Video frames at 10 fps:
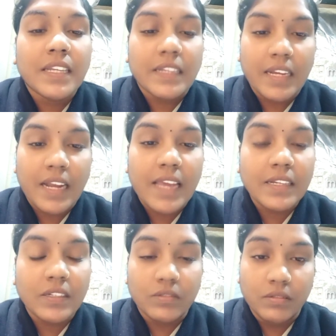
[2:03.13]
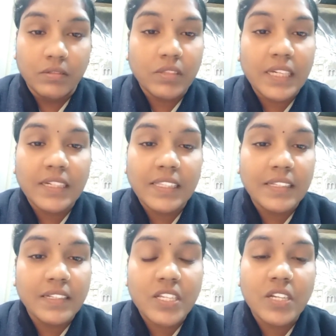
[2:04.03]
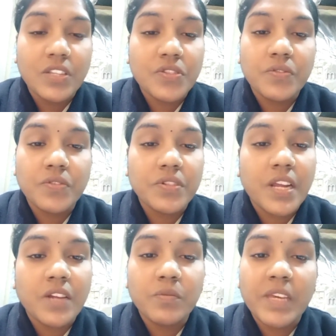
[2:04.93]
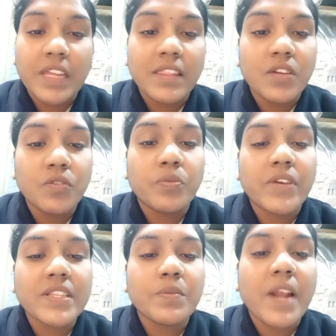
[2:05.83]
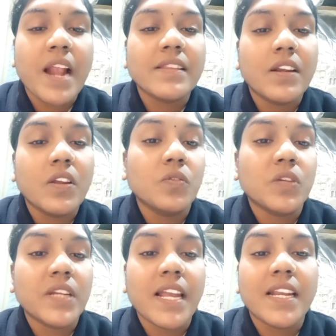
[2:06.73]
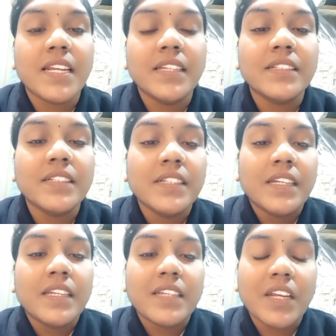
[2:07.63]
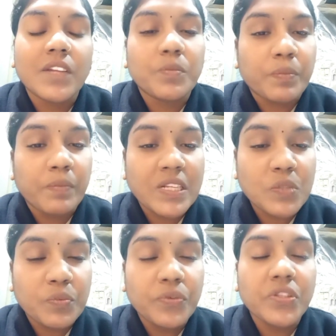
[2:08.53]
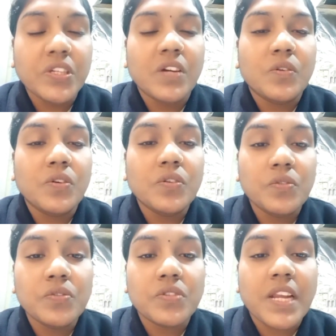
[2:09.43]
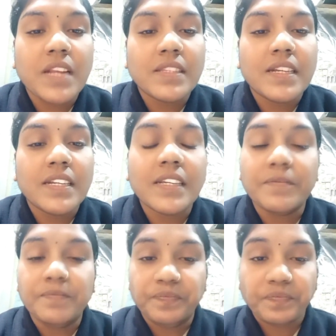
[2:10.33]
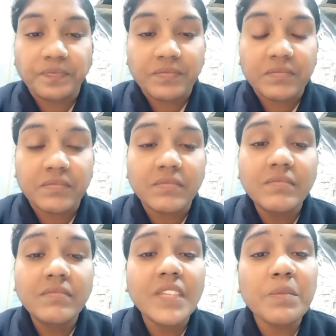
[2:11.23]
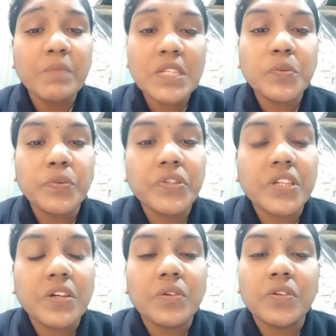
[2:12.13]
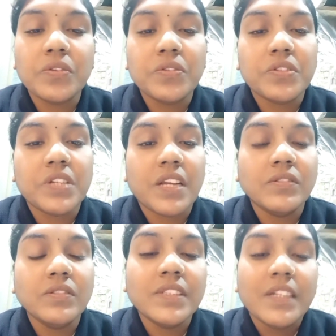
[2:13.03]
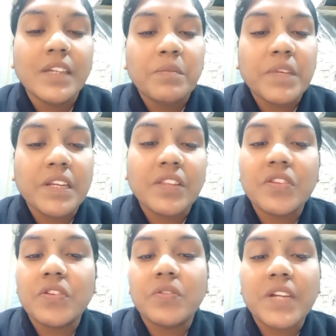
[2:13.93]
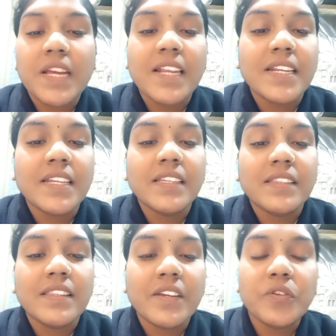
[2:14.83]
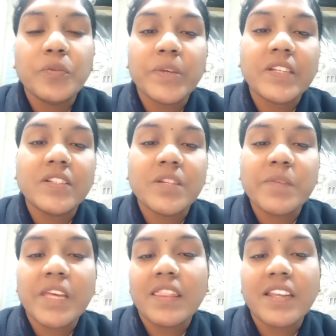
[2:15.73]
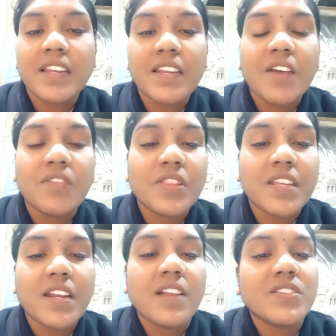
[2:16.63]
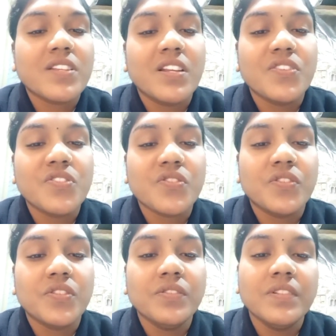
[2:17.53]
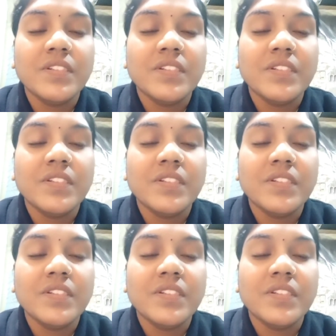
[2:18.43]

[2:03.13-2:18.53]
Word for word: నేను ఆయన కృతజ్ఞతలు చెల్లించుకుంటున్నాను మీ అందరూ ఉపవాస ప్రార్థనలో ఉండాలని నేను మనస్ఫూర్తిగా కోరుకుంటున్నాను తండ్రి మనస్ఫూర్తిగా కోరుకుంటున్నాను మీరందరూ ఉండాలని దేవుని పేరిట మీ అందరికీ నా వందనాలు చెల్లించుకుంటూ